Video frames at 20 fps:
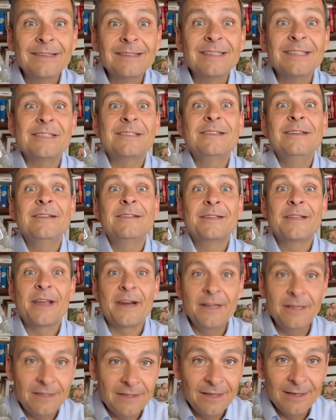dass die
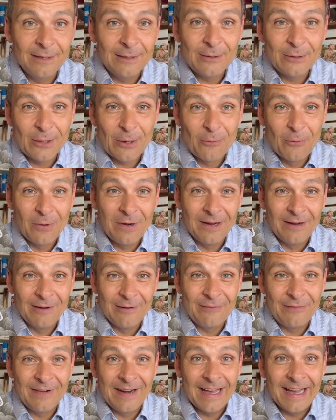dritte
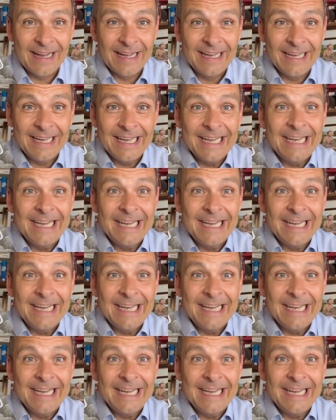Druckauflage